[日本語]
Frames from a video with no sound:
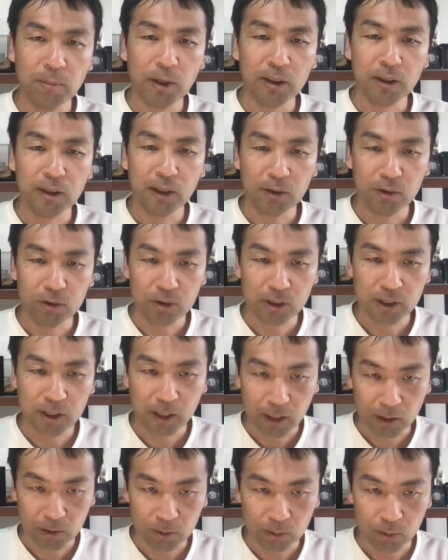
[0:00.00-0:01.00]
全く
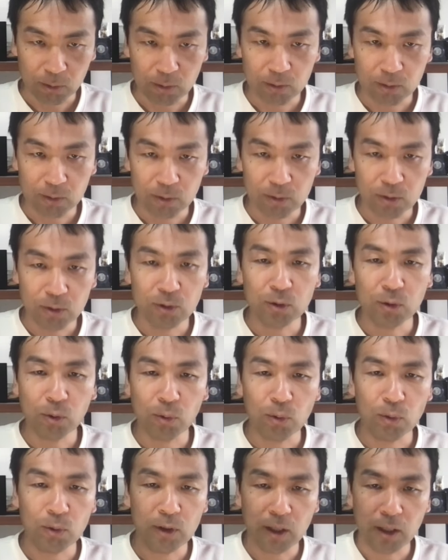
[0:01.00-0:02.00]
違うというと
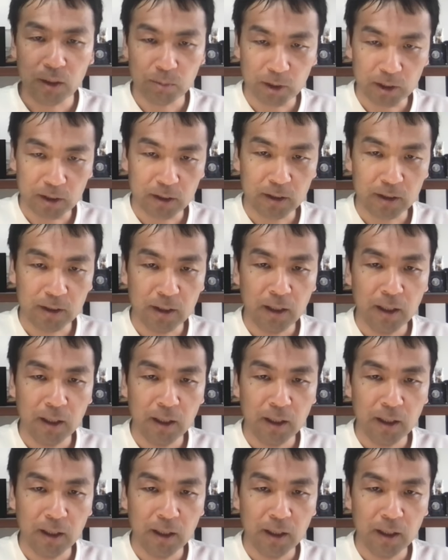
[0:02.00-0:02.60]
ころになります